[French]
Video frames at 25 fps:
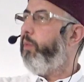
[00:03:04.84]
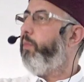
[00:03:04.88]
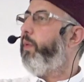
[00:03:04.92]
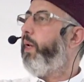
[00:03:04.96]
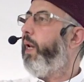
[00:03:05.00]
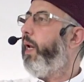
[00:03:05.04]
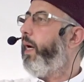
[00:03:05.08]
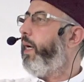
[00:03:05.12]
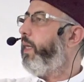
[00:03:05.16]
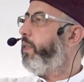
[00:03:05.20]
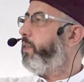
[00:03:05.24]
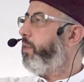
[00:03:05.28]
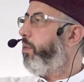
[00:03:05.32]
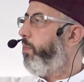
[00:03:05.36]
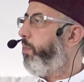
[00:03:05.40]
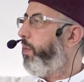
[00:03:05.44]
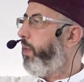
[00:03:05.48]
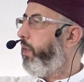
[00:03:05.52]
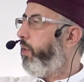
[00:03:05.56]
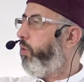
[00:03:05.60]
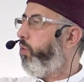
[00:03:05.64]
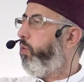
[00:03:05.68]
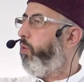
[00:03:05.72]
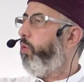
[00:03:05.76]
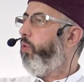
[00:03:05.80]
comme il a
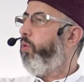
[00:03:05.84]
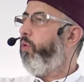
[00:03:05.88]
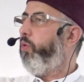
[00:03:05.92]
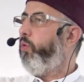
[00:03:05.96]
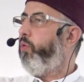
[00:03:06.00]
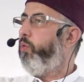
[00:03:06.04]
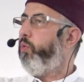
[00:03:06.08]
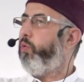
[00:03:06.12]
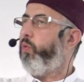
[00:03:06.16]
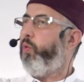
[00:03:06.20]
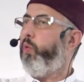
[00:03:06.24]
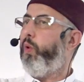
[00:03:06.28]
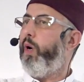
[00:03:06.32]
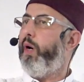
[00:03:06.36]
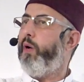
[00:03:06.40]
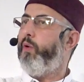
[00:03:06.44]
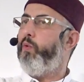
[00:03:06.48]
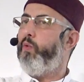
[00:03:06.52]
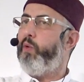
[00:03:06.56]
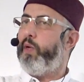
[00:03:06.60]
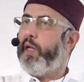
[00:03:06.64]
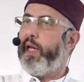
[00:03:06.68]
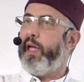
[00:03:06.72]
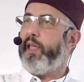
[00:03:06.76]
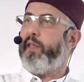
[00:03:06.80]
rassemblé 2 ou 3
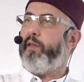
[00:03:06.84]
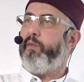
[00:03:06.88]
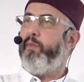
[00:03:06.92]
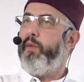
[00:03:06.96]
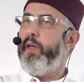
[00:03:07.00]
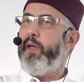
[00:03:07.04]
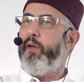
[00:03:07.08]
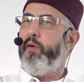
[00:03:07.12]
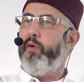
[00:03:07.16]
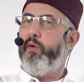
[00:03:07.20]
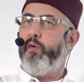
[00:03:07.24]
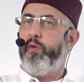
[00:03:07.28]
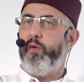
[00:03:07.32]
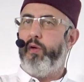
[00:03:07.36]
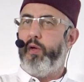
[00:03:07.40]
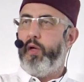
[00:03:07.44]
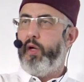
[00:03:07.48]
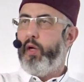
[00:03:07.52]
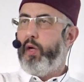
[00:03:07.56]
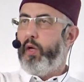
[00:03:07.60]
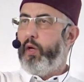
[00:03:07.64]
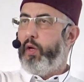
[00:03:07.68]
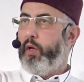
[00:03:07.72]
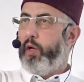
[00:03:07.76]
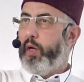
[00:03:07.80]
ou 4 millions
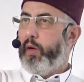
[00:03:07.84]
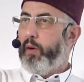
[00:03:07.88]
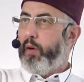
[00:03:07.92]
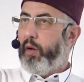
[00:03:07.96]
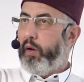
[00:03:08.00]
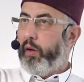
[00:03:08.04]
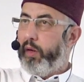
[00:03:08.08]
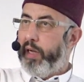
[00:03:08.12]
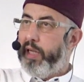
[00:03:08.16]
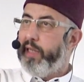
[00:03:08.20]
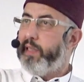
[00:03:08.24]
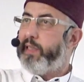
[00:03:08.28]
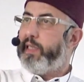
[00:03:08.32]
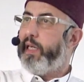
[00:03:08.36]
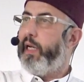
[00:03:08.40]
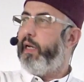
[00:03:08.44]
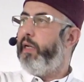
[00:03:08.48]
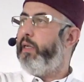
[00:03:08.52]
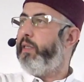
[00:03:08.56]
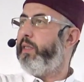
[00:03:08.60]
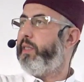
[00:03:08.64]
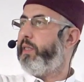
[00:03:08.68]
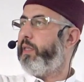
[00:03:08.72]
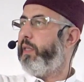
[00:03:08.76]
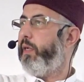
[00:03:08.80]
en un seul
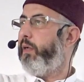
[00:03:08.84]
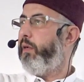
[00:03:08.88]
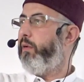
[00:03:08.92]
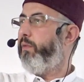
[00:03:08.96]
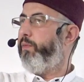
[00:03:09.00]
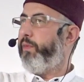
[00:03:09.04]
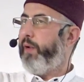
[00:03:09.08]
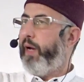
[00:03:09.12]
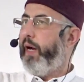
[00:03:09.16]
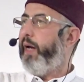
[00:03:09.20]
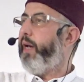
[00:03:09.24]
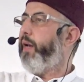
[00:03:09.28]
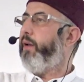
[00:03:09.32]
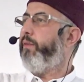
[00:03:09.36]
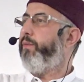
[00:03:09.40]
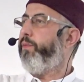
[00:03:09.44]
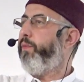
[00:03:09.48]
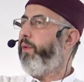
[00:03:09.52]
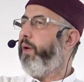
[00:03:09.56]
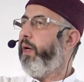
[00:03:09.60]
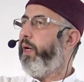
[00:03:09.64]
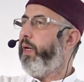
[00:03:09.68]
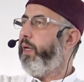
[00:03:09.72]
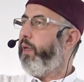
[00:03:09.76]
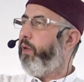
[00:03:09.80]
instant, fait
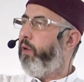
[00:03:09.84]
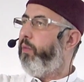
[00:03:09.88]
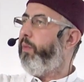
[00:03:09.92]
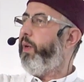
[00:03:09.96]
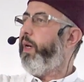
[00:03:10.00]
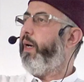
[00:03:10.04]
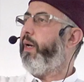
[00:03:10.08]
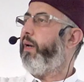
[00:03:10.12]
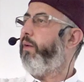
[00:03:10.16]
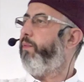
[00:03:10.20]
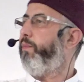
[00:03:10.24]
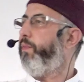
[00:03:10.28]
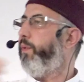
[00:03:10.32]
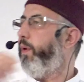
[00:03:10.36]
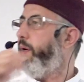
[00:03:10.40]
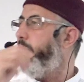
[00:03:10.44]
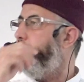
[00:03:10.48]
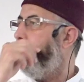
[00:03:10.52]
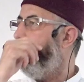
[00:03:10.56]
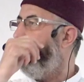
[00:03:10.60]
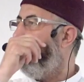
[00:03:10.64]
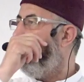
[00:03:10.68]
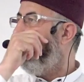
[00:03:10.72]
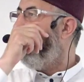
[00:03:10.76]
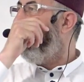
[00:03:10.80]
Arafat, Yom
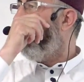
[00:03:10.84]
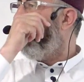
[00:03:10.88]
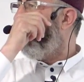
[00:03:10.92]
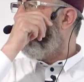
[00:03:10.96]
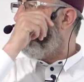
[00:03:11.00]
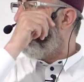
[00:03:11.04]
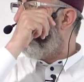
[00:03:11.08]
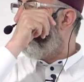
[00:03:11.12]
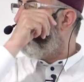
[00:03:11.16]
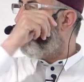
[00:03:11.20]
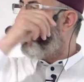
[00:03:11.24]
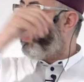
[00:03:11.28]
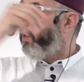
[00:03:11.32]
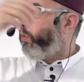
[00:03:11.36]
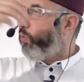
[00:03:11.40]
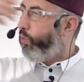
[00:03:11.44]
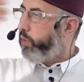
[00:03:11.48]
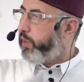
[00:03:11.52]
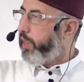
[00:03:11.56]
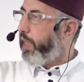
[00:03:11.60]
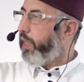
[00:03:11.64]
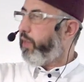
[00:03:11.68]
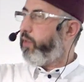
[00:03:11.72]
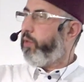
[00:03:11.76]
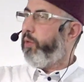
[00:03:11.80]
Arafat, il nous a
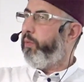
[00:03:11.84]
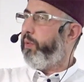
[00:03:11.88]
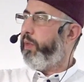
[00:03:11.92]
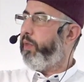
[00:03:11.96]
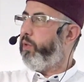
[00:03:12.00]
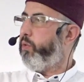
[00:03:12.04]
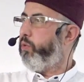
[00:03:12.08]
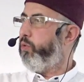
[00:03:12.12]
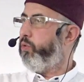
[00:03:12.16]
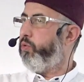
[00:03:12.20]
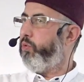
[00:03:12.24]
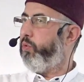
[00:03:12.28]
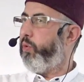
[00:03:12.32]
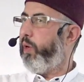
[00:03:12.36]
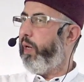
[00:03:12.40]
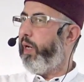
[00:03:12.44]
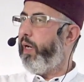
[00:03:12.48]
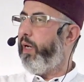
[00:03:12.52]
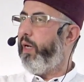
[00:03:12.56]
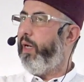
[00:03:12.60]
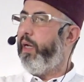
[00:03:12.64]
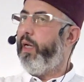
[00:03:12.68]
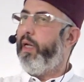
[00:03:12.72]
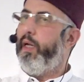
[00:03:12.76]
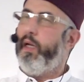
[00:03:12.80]
tous rassemblés ce
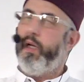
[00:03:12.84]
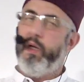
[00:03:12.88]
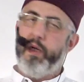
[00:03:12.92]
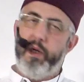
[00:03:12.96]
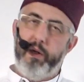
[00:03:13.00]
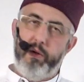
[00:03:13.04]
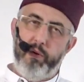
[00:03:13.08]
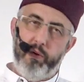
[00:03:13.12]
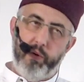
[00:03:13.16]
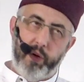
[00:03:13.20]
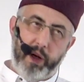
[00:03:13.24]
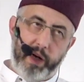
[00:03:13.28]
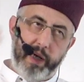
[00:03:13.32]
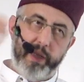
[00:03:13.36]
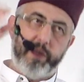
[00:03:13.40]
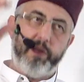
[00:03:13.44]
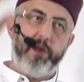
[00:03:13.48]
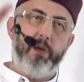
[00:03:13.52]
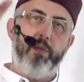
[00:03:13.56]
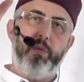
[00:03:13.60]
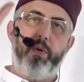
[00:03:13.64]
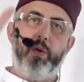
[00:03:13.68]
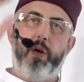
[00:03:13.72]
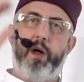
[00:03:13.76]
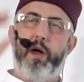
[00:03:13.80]
jour-là, il nous
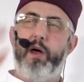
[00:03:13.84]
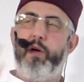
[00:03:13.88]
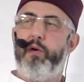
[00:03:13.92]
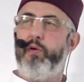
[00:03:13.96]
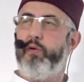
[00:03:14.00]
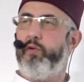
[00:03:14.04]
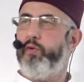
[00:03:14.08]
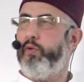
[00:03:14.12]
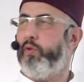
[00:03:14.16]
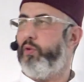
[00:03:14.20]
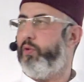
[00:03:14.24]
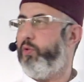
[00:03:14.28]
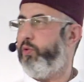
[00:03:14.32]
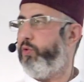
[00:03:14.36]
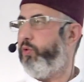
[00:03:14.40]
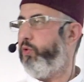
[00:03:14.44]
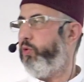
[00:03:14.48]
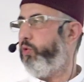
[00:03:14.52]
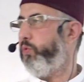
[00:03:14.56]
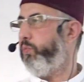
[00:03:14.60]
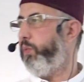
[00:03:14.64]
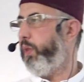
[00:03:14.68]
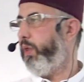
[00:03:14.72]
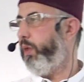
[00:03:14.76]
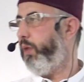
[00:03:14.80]
rassemblera le jour du
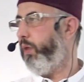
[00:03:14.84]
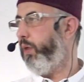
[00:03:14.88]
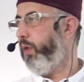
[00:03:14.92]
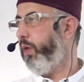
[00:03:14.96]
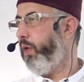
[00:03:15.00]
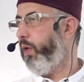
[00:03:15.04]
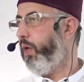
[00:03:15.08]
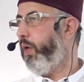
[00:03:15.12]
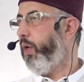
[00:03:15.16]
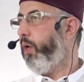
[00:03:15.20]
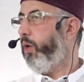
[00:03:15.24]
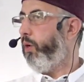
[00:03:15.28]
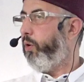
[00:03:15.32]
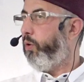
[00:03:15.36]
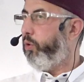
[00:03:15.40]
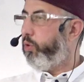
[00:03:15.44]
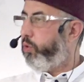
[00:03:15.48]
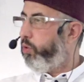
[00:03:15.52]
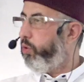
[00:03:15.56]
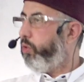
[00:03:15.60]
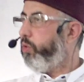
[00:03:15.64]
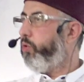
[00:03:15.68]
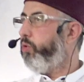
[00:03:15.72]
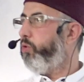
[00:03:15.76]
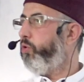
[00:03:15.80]
jugement. Le
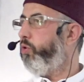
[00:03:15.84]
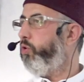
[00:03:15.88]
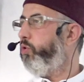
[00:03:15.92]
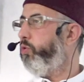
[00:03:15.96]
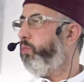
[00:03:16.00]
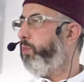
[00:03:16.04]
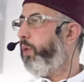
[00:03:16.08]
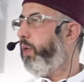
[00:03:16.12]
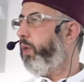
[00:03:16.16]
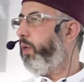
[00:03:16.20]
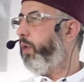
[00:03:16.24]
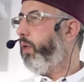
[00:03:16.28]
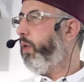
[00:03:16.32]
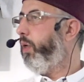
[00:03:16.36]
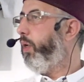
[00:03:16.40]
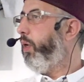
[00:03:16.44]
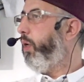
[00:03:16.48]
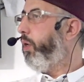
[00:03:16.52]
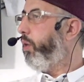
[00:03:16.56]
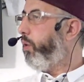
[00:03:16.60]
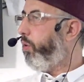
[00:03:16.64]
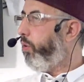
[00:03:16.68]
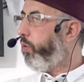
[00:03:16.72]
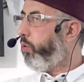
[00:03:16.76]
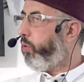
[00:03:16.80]
jour du jugement,
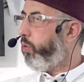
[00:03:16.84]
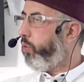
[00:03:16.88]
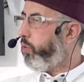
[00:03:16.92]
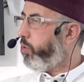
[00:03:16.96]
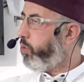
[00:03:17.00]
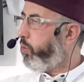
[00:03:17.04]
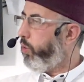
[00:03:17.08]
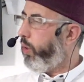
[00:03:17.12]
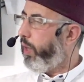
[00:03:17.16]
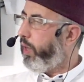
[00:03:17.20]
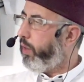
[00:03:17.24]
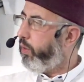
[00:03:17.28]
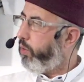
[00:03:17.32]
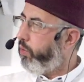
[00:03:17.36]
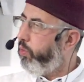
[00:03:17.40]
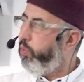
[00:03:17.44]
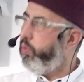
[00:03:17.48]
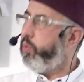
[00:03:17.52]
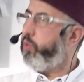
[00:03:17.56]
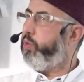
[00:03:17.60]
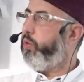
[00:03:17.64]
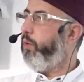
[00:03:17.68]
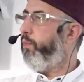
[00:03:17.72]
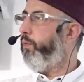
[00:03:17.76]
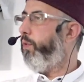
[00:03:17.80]
quand on sera
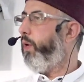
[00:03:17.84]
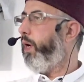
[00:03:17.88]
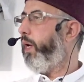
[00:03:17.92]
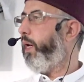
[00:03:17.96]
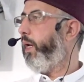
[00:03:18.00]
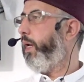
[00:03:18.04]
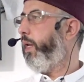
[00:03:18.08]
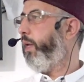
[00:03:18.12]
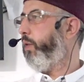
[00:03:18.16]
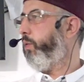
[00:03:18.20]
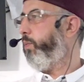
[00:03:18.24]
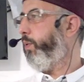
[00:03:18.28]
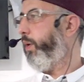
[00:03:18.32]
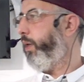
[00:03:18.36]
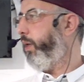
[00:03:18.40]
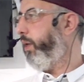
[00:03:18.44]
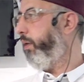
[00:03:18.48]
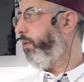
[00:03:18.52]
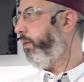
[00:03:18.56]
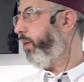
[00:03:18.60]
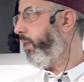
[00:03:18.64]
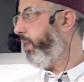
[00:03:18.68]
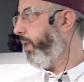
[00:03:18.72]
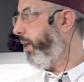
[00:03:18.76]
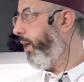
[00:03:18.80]
tous devant Allah
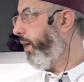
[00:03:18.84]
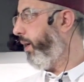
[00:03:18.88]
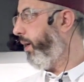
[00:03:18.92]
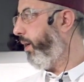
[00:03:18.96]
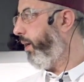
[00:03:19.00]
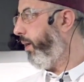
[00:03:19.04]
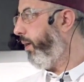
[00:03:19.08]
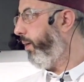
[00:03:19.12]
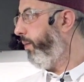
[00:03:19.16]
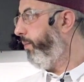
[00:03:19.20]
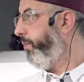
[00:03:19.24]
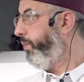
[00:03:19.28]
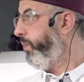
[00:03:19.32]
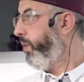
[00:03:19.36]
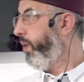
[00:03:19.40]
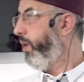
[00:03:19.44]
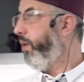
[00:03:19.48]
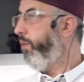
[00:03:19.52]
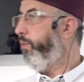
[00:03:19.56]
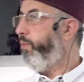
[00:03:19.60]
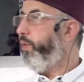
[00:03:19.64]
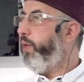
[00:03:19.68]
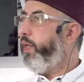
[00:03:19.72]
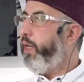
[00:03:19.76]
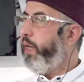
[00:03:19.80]

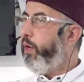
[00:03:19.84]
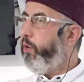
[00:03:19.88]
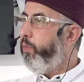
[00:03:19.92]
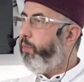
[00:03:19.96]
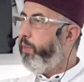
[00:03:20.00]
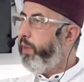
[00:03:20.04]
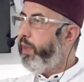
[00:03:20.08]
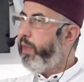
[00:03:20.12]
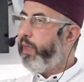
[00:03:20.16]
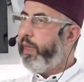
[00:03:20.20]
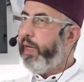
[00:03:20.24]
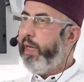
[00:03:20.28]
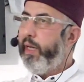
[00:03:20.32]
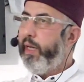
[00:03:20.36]
subhanahu